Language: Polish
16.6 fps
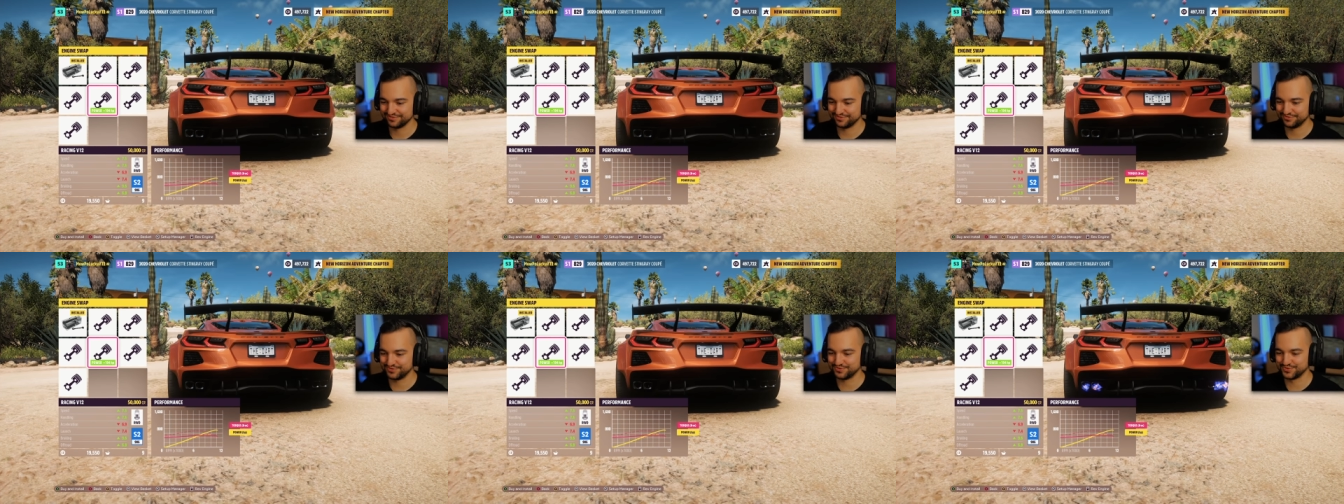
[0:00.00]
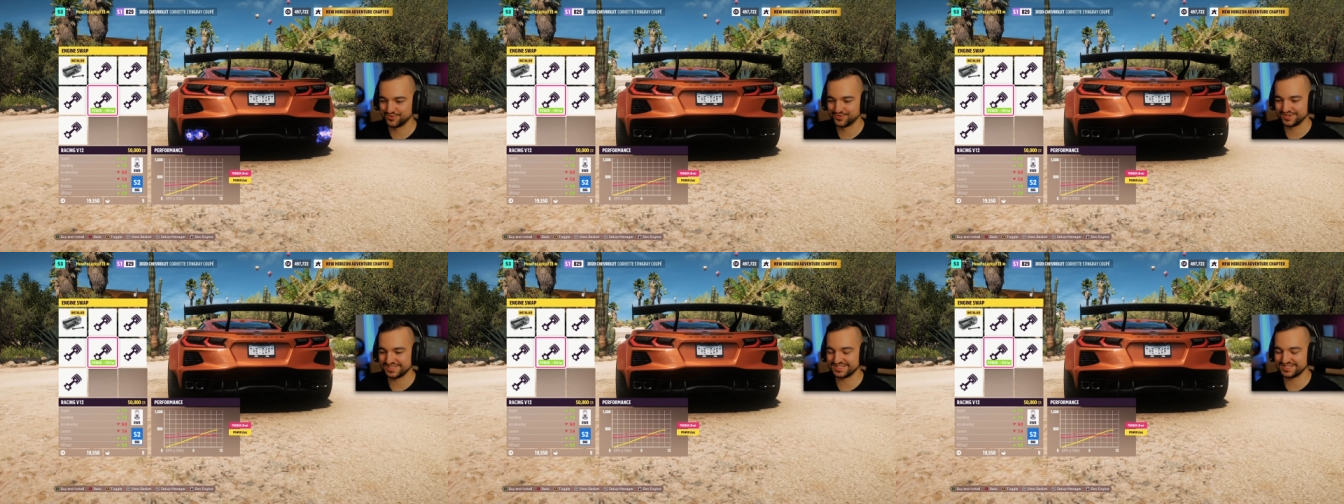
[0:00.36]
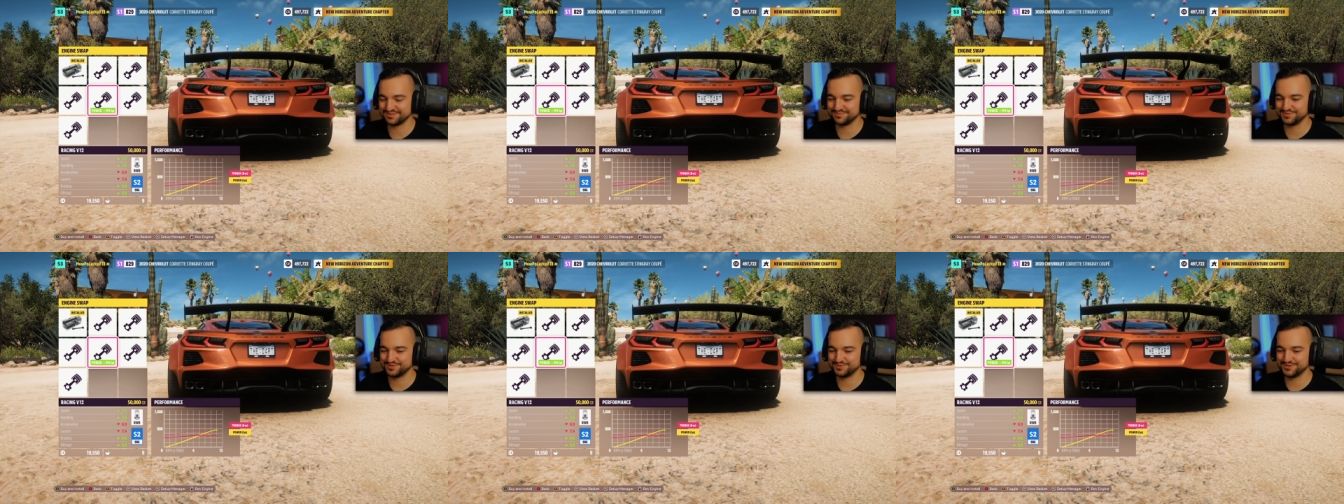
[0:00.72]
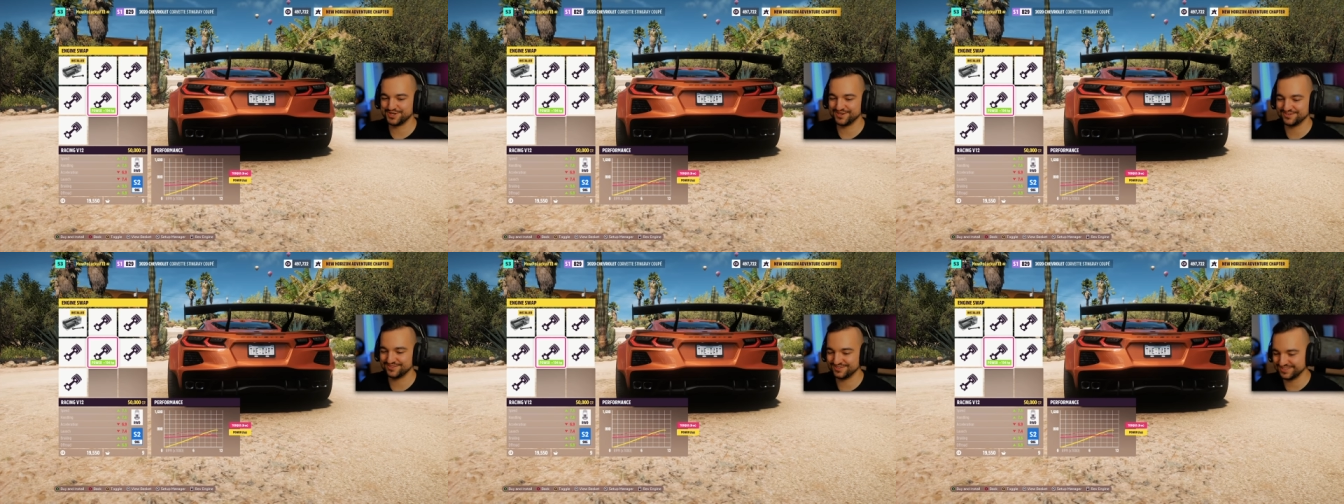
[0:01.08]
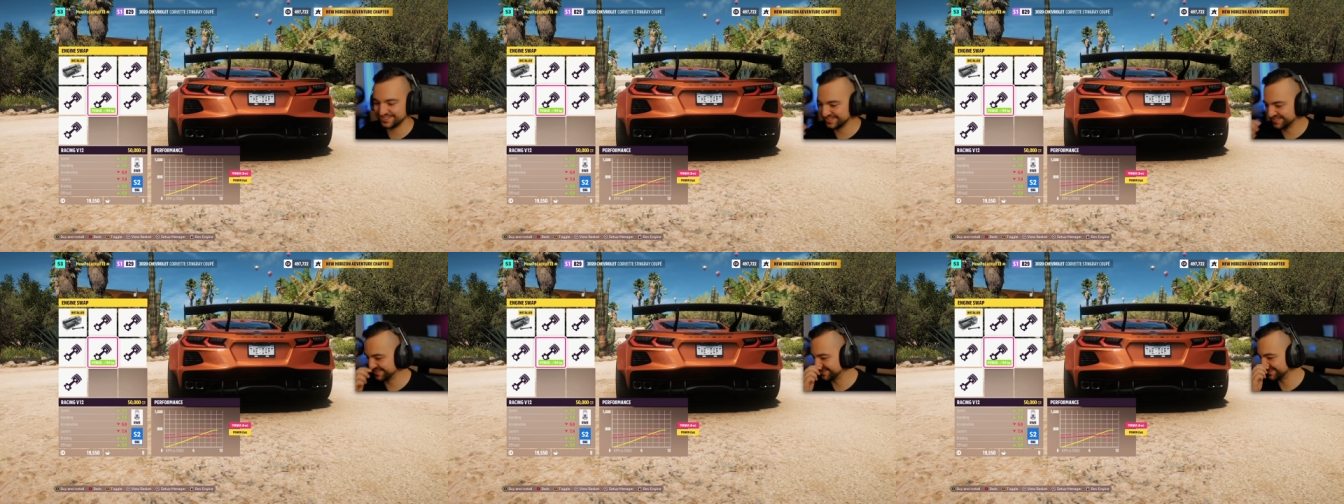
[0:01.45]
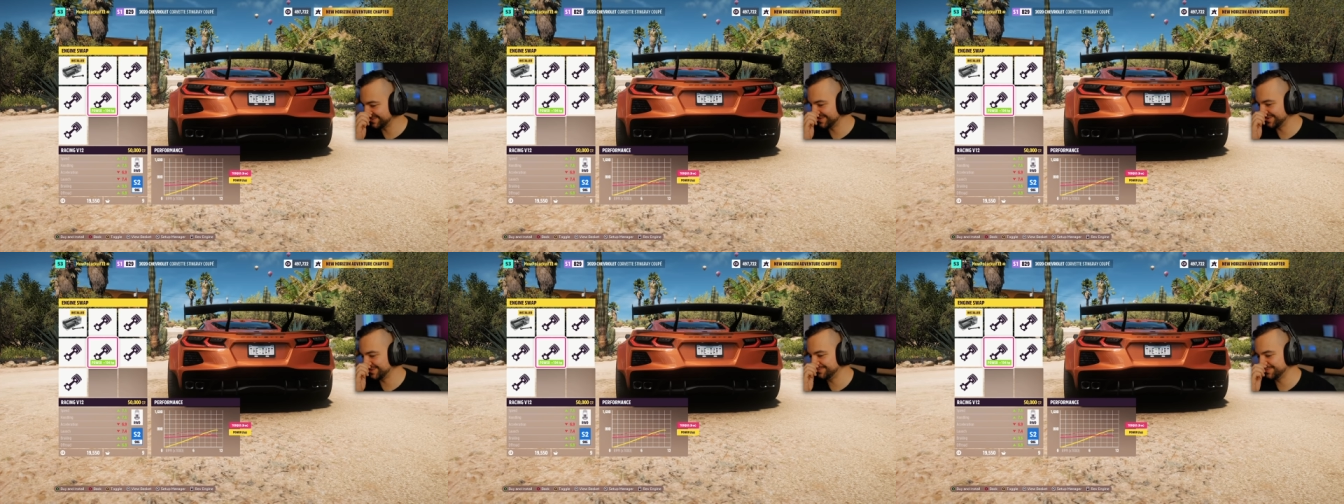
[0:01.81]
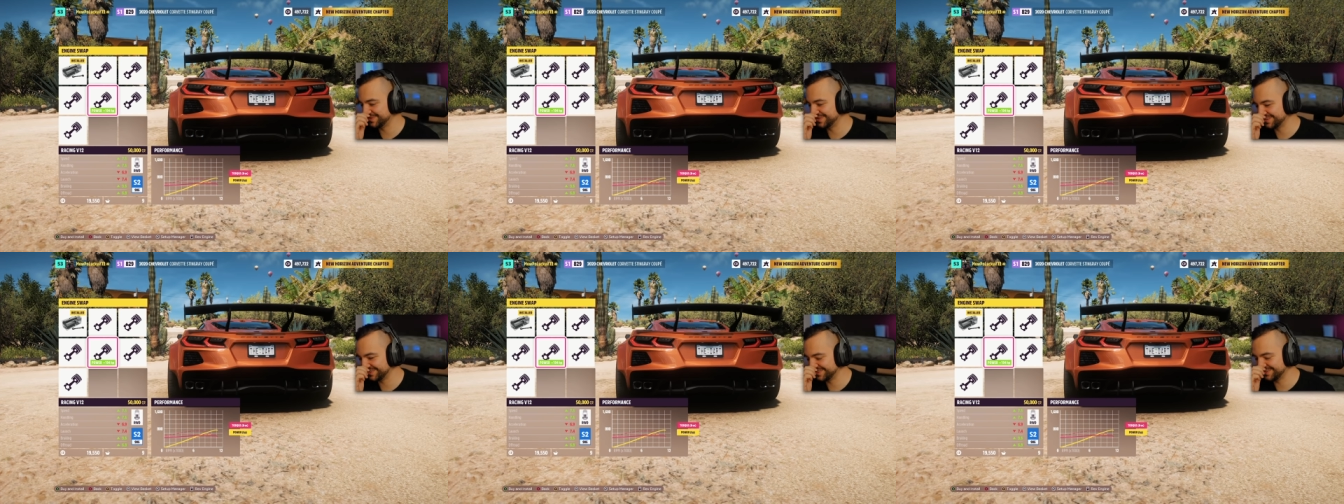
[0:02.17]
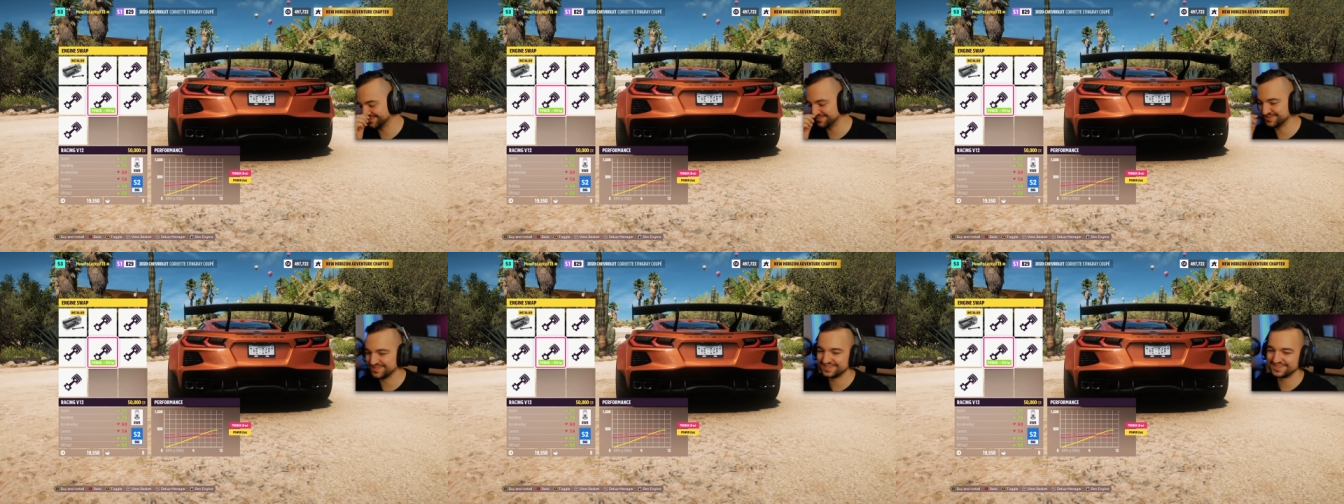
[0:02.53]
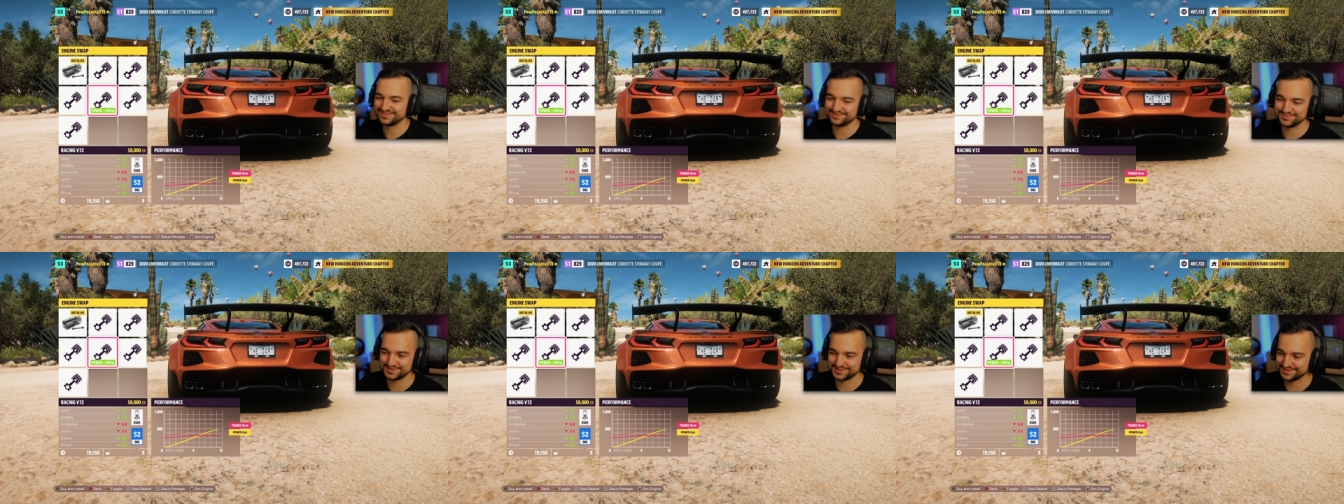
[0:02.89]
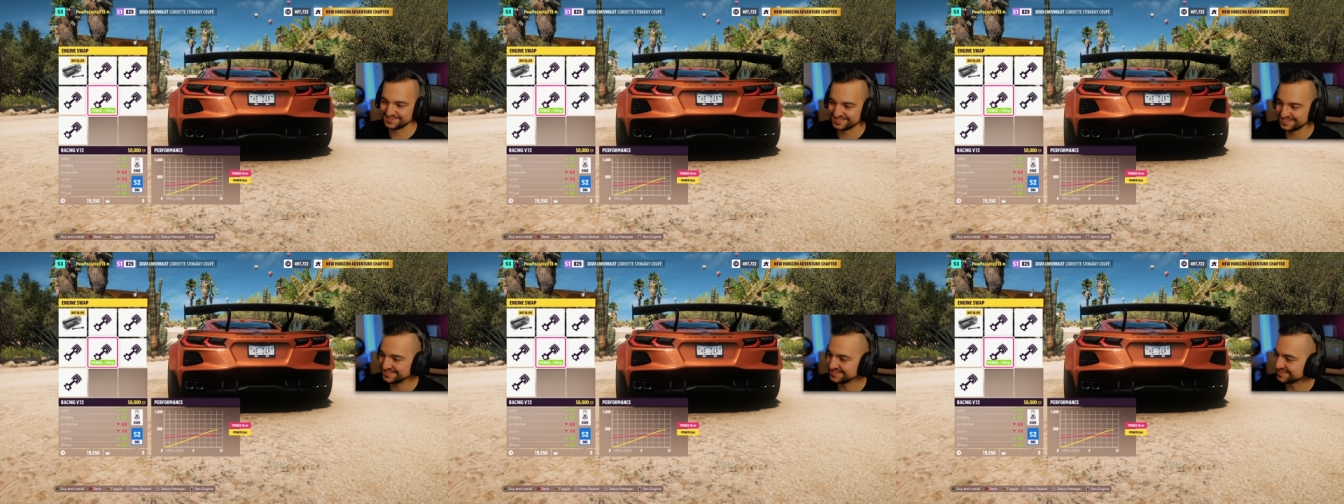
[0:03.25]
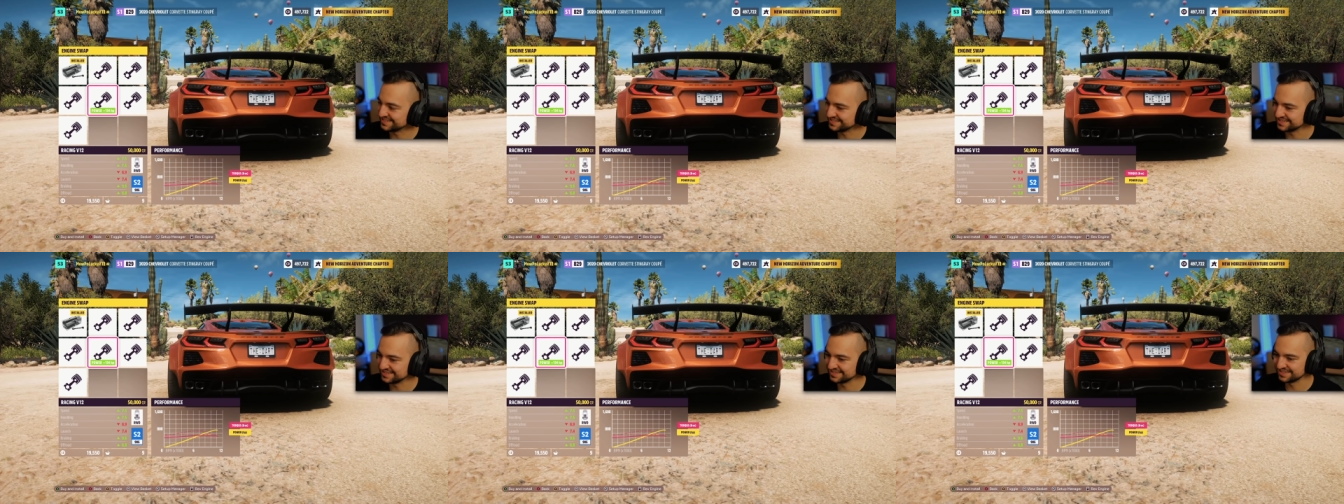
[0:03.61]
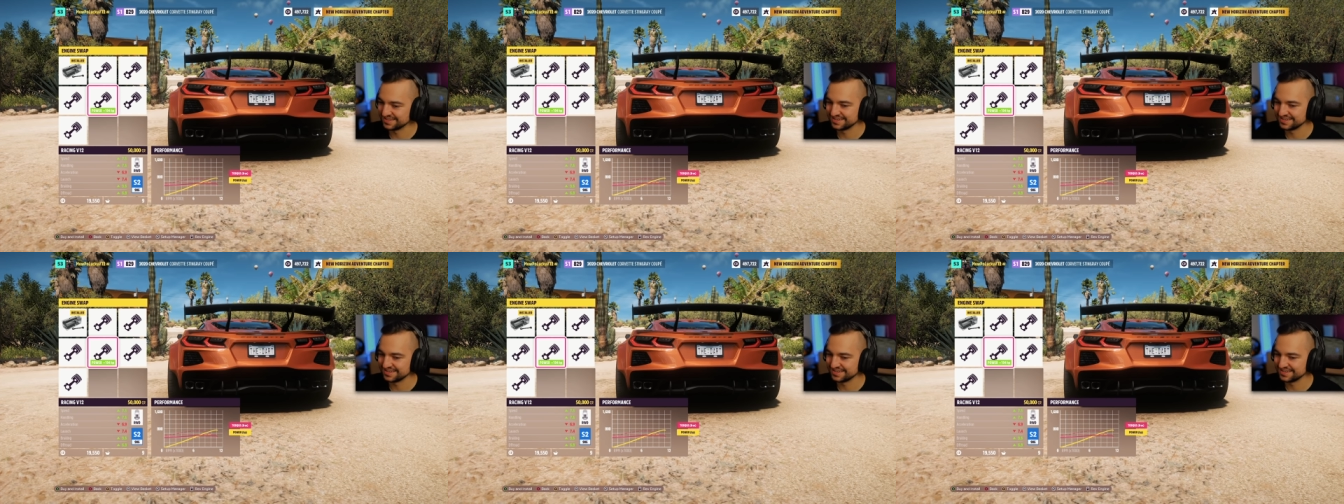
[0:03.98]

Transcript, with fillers: W czwórce brzmiał okropnie, okropnie brzmiał ten silnik.